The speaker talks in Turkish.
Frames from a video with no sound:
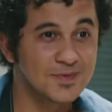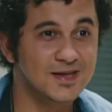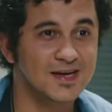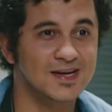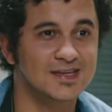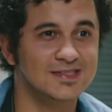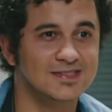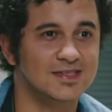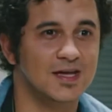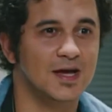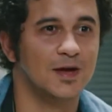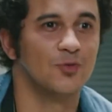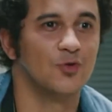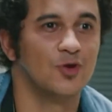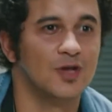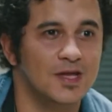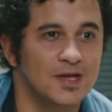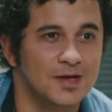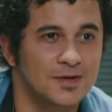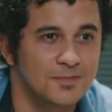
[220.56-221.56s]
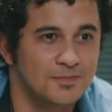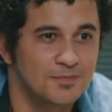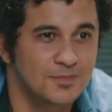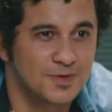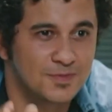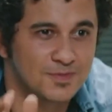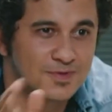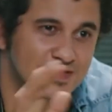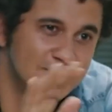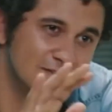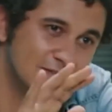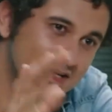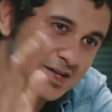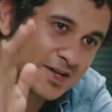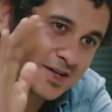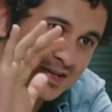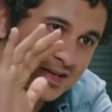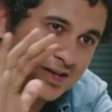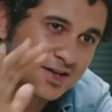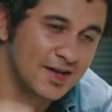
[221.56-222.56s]
Biraz daha böyle
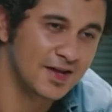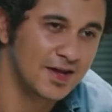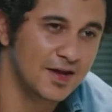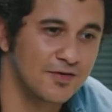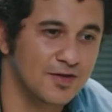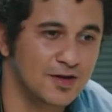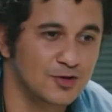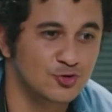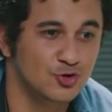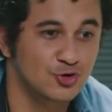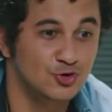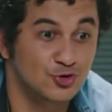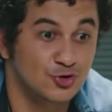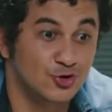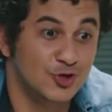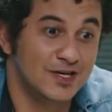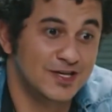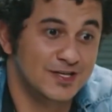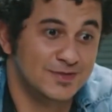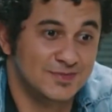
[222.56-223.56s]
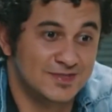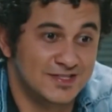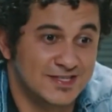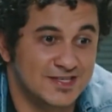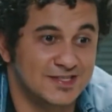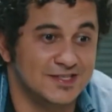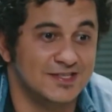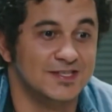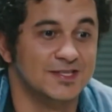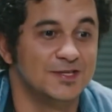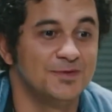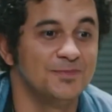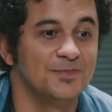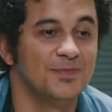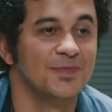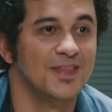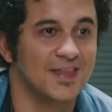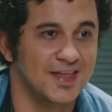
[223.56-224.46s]
birbirinize. Evet çocuğu da aramıza alalım.